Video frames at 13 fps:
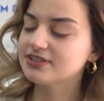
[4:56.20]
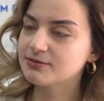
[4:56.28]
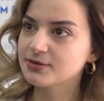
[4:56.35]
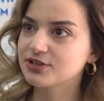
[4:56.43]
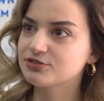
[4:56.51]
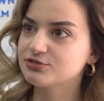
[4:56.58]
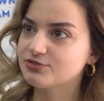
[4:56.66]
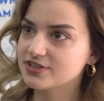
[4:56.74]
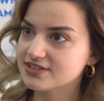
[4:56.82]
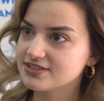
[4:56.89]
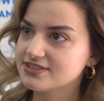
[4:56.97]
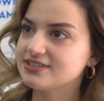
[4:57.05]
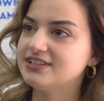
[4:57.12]
Erbakan
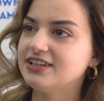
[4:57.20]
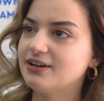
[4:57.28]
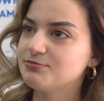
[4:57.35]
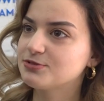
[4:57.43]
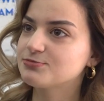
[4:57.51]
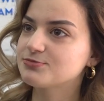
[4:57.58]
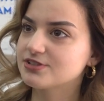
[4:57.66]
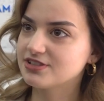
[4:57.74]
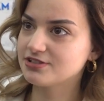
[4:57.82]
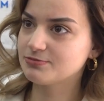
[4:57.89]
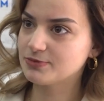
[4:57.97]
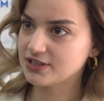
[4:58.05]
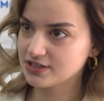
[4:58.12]
Üniversitesi ile yaptığımız
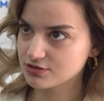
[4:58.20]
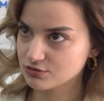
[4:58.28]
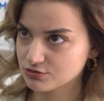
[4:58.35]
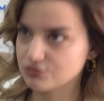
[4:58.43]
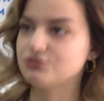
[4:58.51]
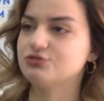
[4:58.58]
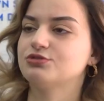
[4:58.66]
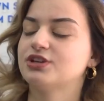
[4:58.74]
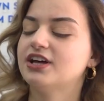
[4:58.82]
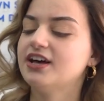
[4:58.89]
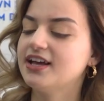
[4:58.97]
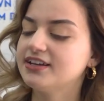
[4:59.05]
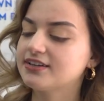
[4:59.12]
işbirliği
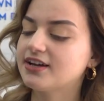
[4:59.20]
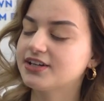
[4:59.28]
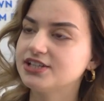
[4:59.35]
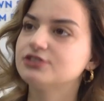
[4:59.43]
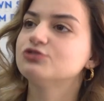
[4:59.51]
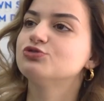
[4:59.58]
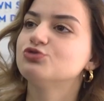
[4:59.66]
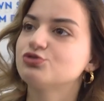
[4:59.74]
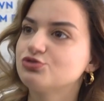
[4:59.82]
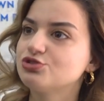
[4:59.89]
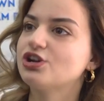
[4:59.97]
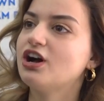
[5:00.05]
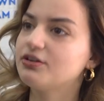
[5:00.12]
sonucunda her ayın
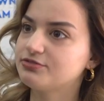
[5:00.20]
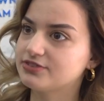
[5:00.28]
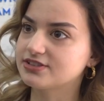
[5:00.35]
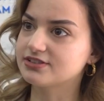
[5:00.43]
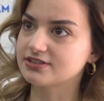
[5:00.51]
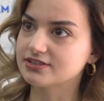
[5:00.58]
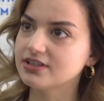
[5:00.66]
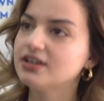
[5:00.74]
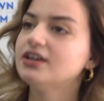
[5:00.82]
3. haftası